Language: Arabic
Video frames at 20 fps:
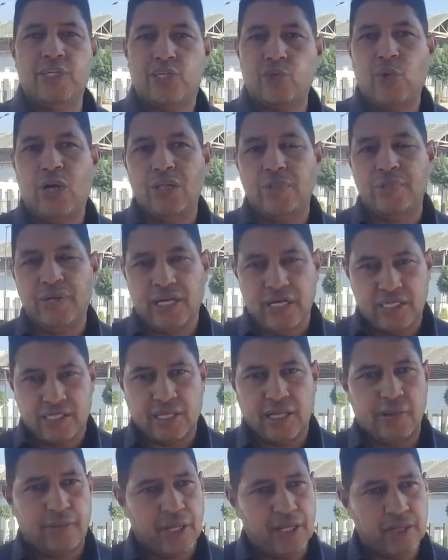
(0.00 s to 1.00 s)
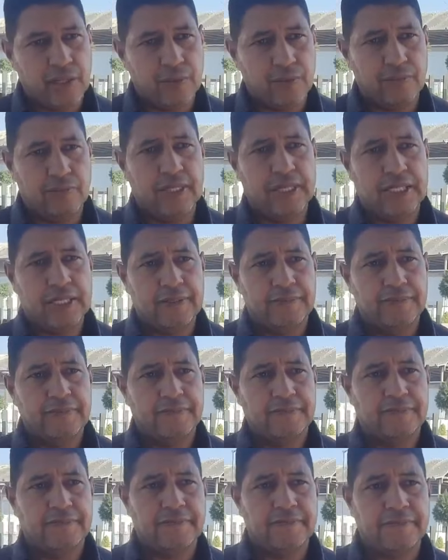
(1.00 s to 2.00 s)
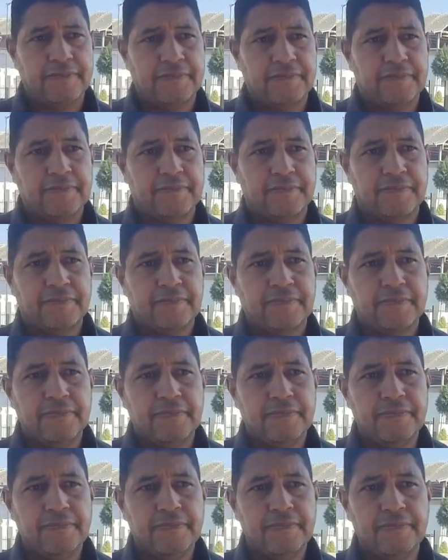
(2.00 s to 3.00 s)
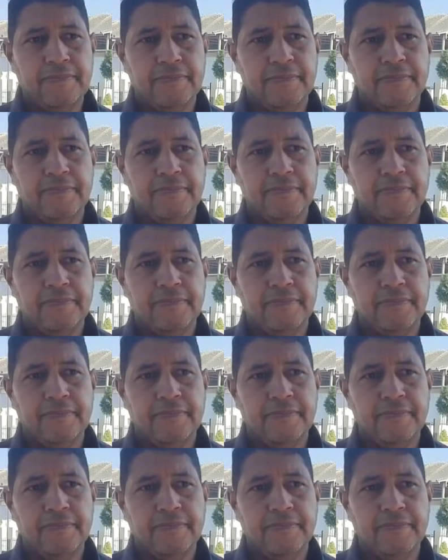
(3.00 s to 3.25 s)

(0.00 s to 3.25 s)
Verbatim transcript: شي واحد ما كيتظلم عندهم بالنسبه لهذا